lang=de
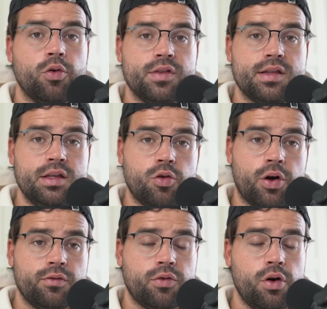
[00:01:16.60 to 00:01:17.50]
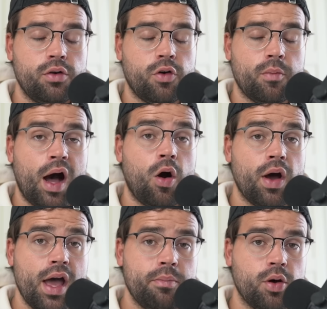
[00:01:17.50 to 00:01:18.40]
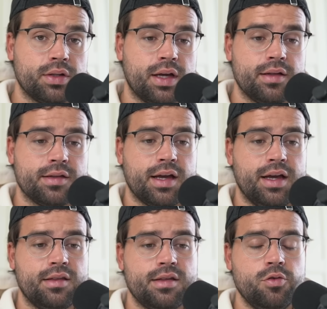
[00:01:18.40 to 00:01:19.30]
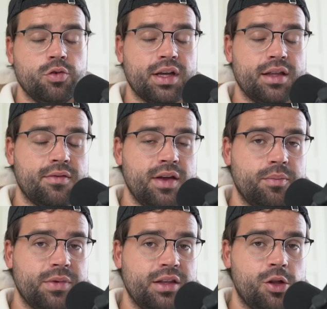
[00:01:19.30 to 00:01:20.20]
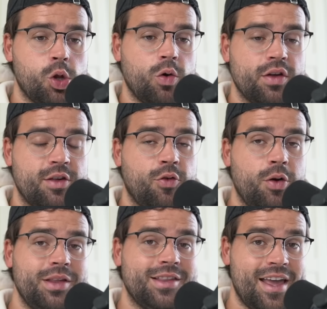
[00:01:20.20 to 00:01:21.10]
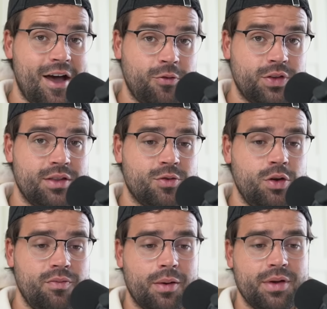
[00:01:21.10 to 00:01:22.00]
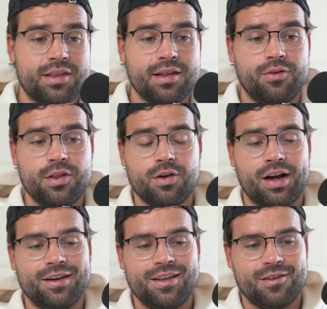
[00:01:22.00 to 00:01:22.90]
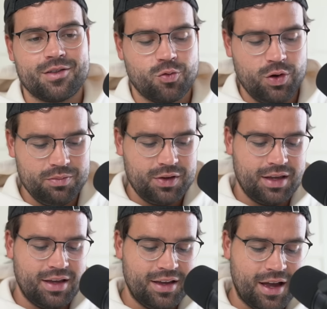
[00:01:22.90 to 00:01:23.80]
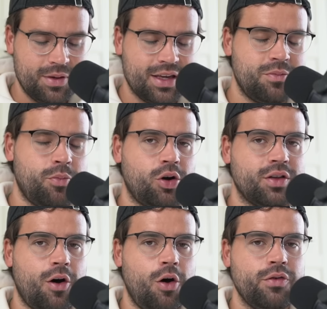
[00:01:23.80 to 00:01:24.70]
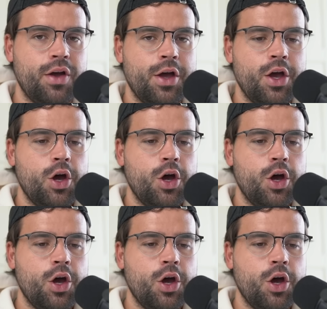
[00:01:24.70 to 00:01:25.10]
uns die neuen Folgen vom How Hap Podcast reinziehen und Transfer Update die Show. Also ich freue mich sehr auf den Stream. Wir haben jetzt viel zu lange nicht gestreamt, äh, habe ich richtig Bock drauf